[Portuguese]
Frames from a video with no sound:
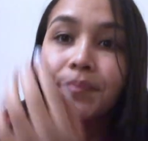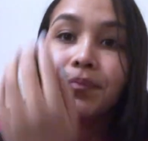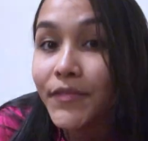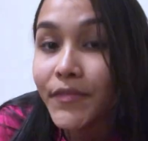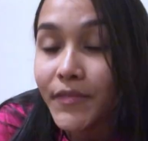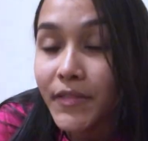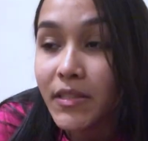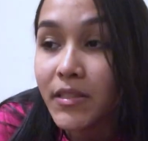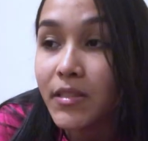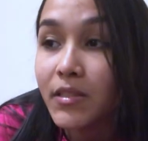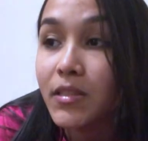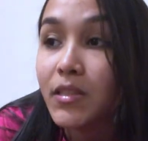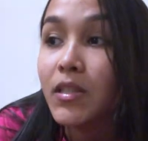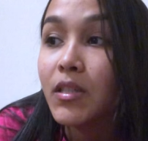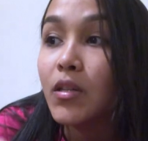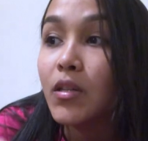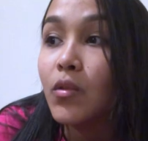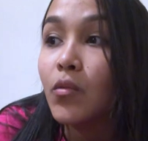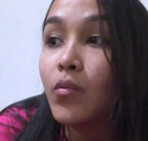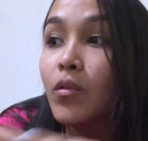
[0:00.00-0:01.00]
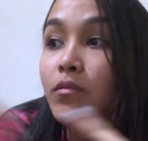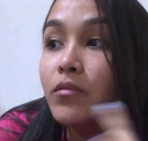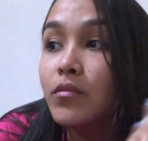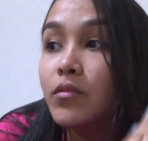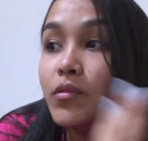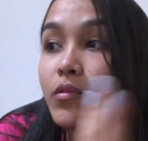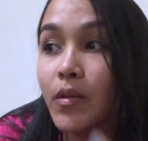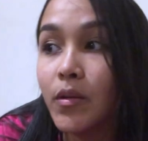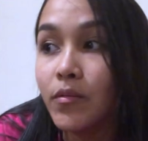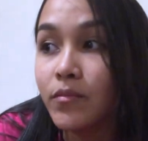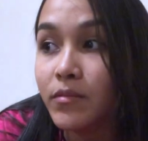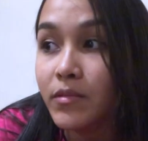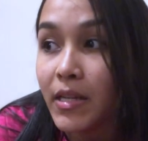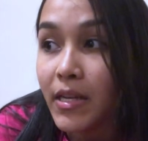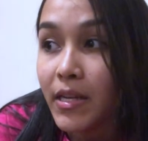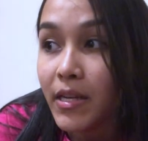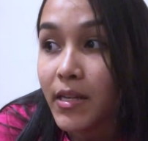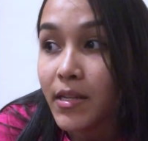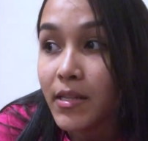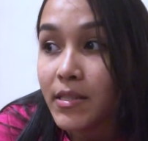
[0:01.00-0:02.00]
Enfim, quando isso
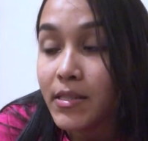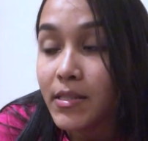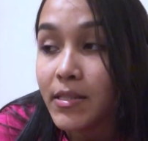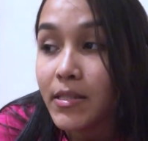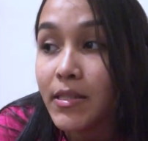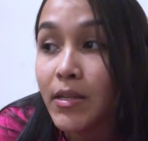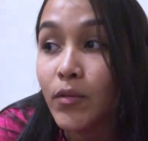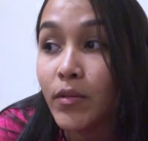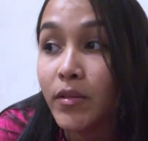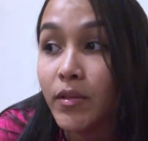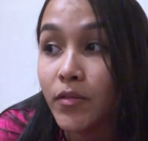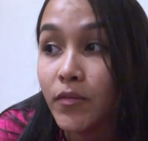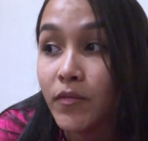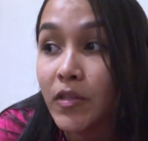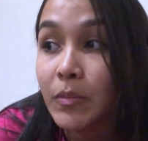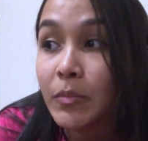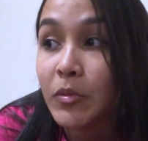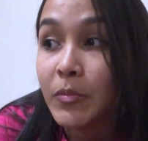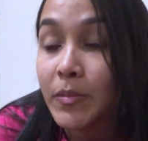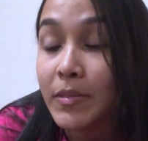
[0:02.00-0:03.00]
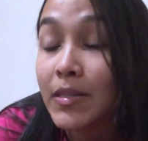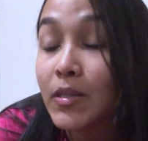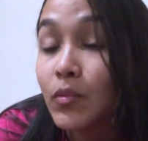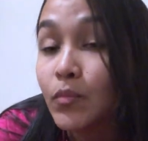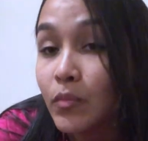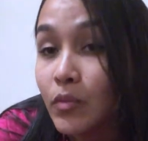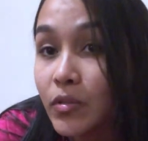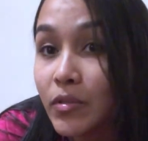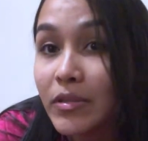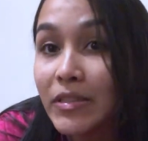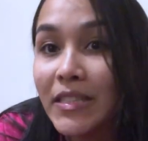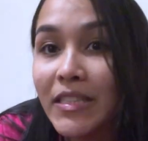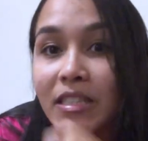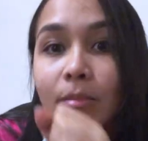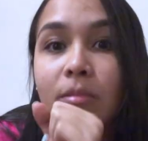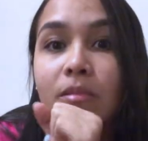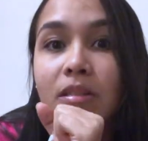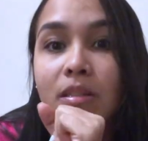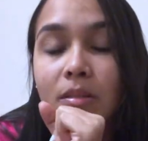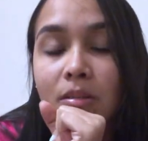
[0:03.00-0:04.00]
acontece, eu e Deus ficamos pensando muito. Gente,
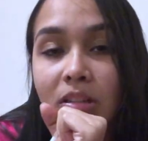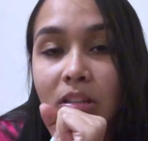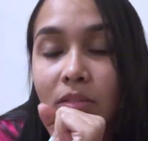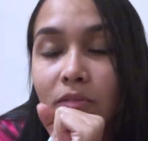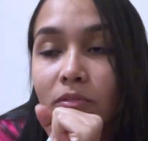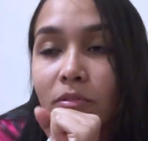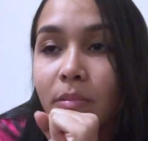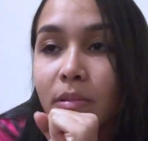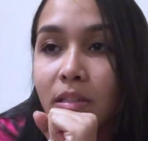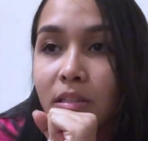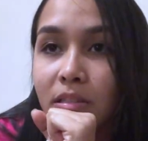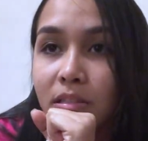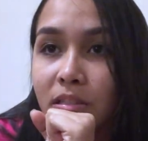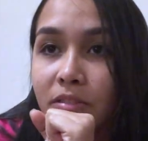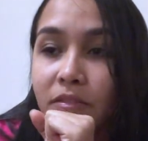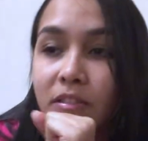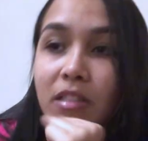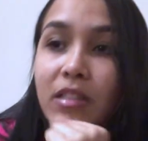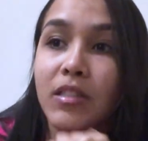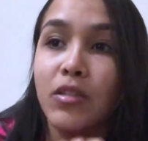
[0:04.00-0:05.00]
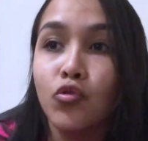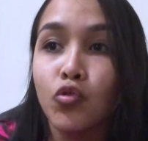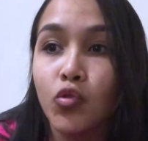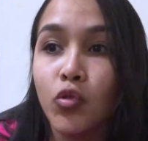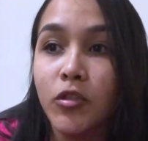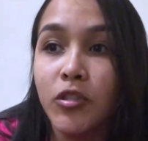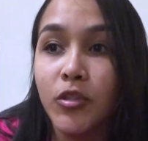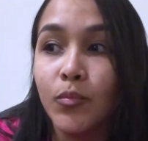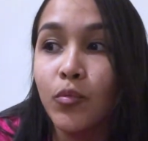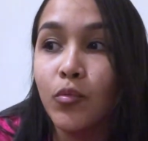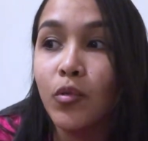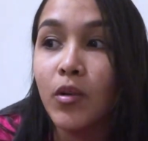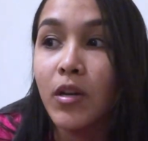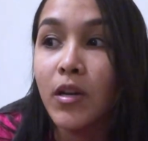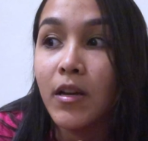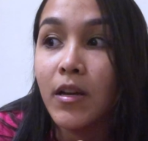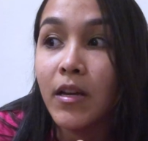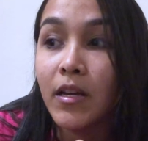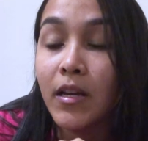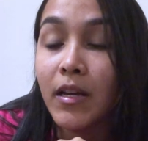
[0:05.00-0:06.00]
é pra vocês, quem fica pareça, às vezes eu sou tipo,
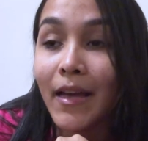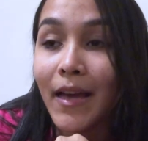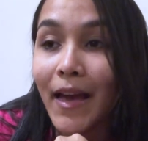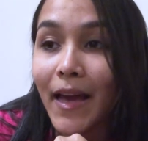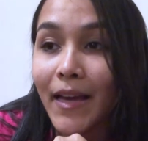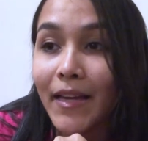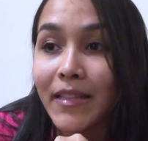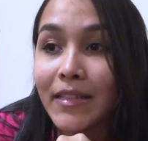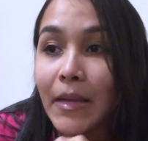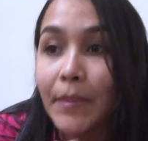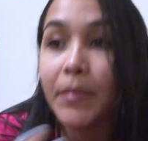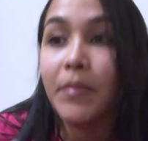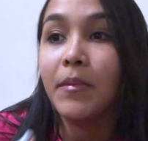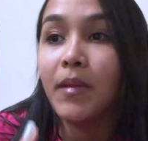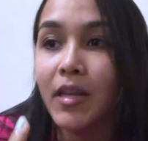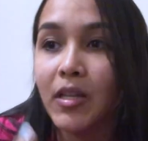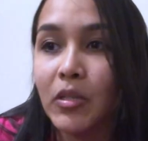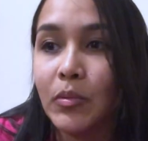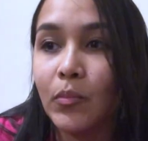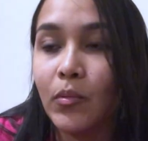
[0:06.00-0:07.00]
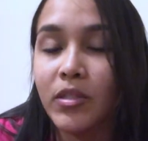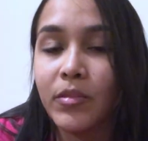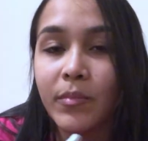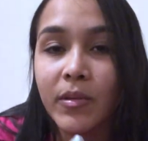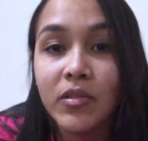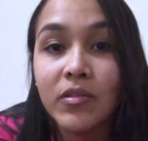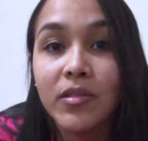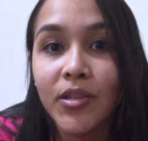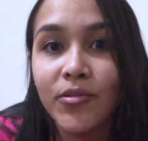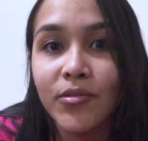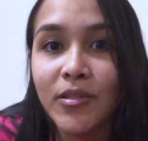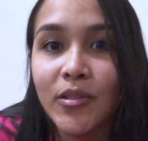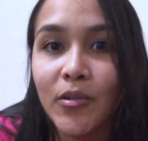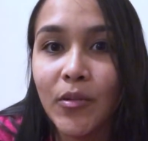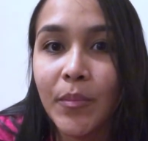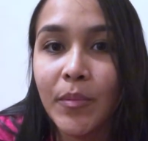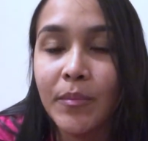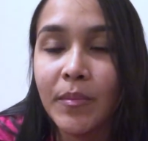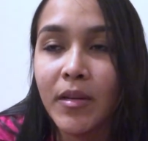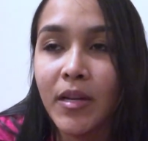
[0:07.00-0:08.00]
ah, que dá a primeira resposta, mas o Deus deu
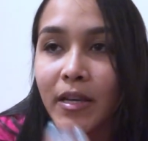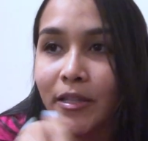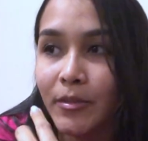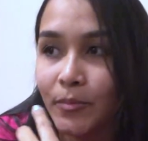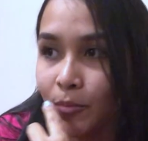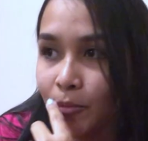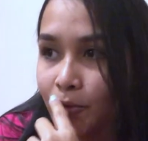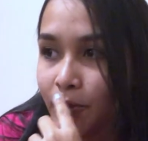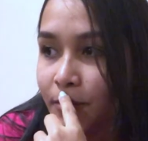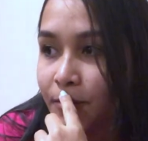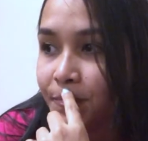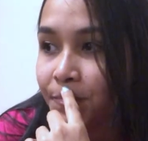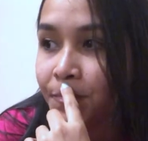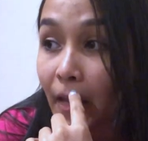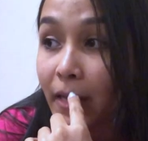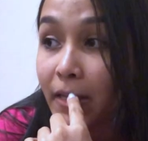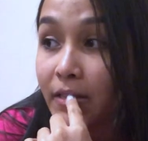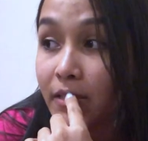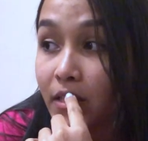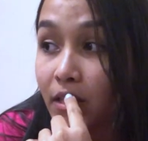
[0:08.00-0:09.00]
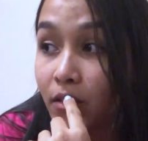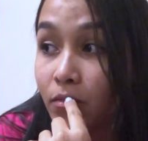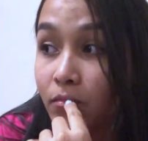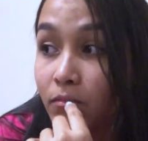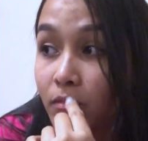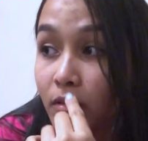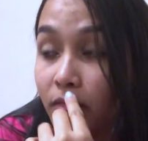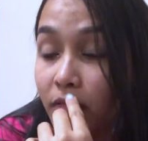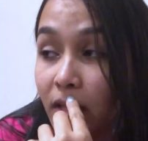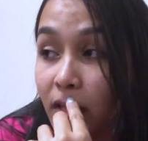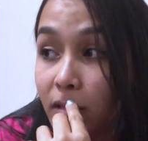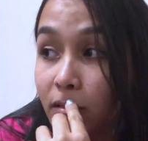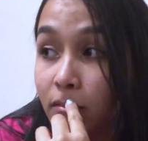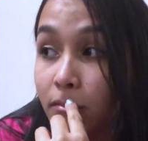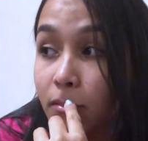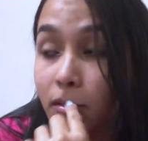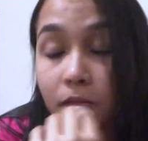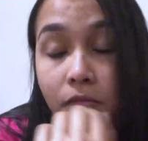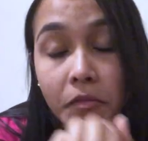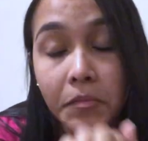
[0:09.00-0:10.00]
a primeira resposta. Então eu falei,
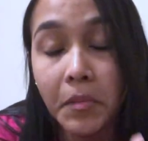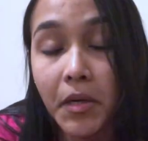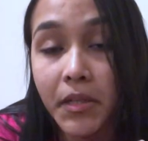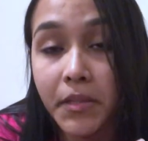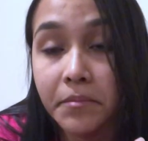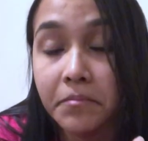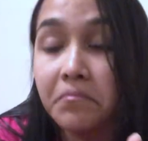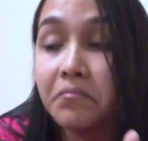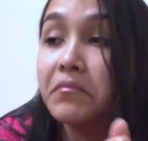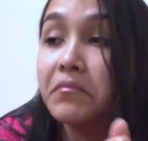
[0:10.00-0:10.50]
então vambora.